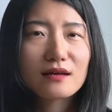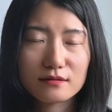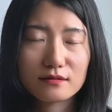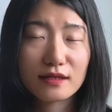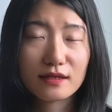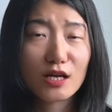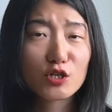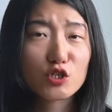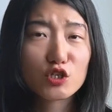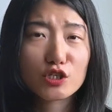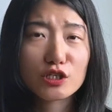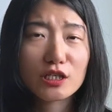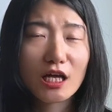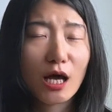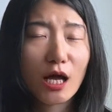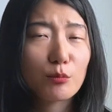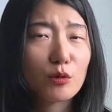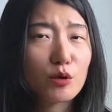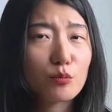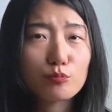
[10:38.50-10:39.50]
但是他
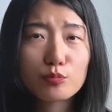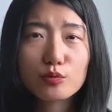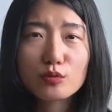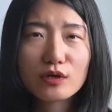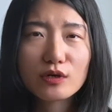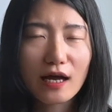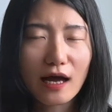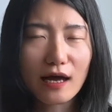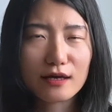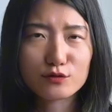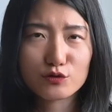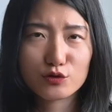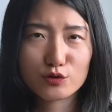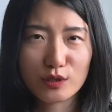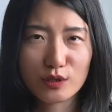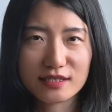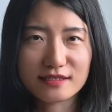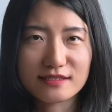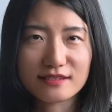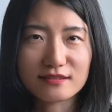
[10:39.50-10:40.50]
们不敢
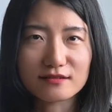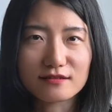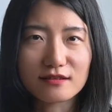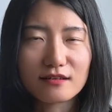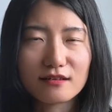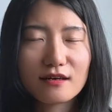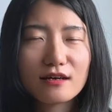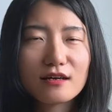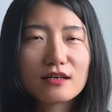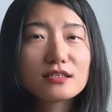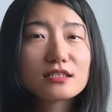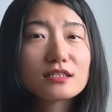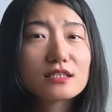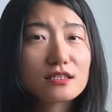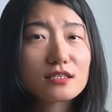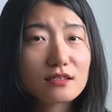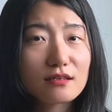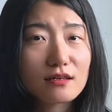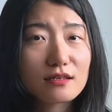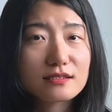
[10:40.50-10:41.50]
选择
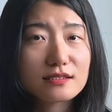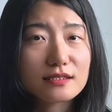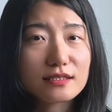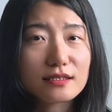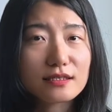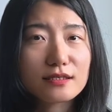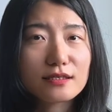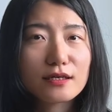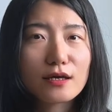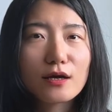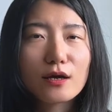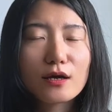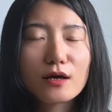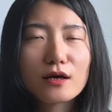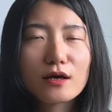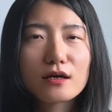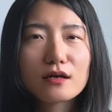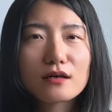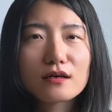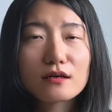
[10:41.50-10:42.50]
设计
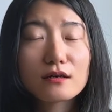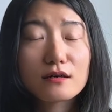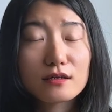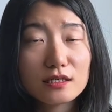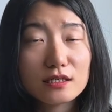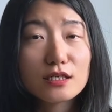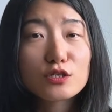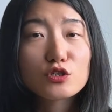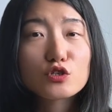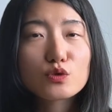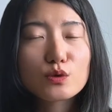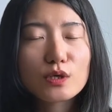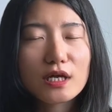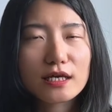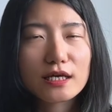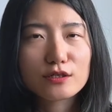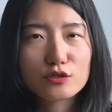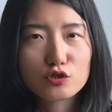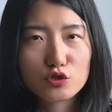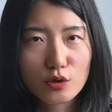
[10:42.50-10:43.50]
和艺术类
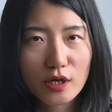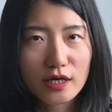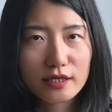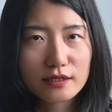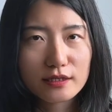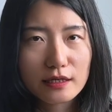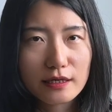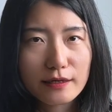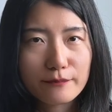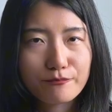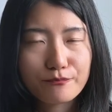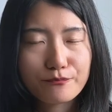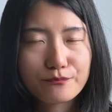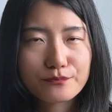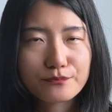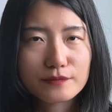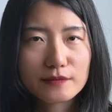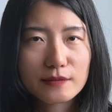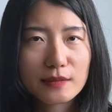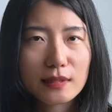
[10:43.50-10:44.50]
的专业。
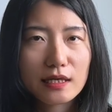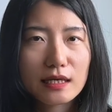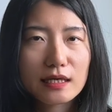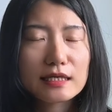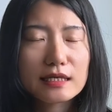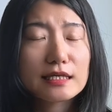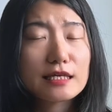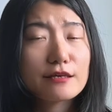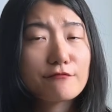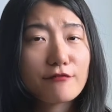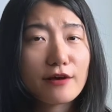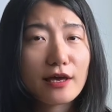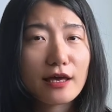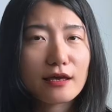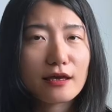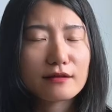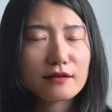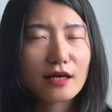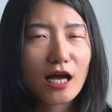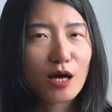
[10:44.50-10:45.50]
因
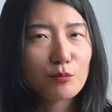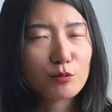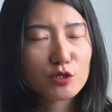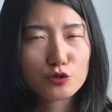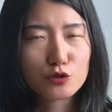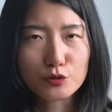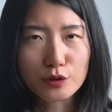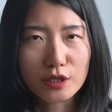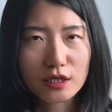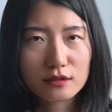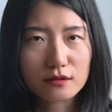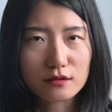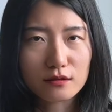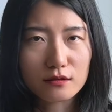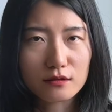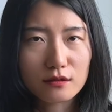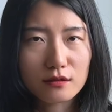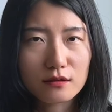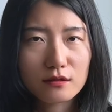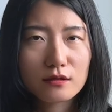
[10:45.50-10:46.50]
为他们觉
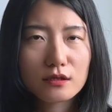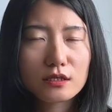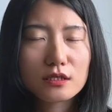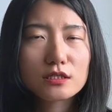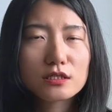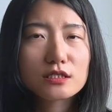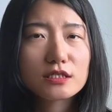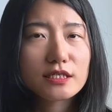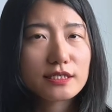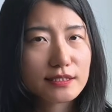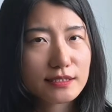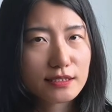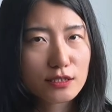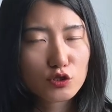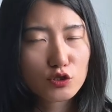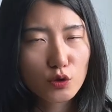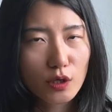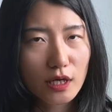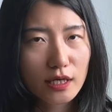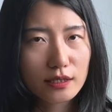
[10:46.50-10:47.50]
得这些
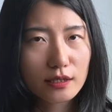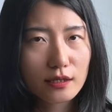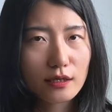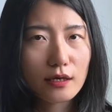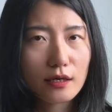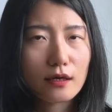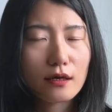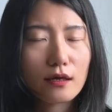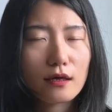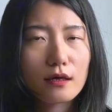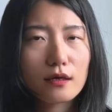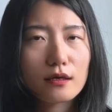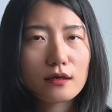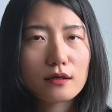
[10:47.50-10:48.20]
专业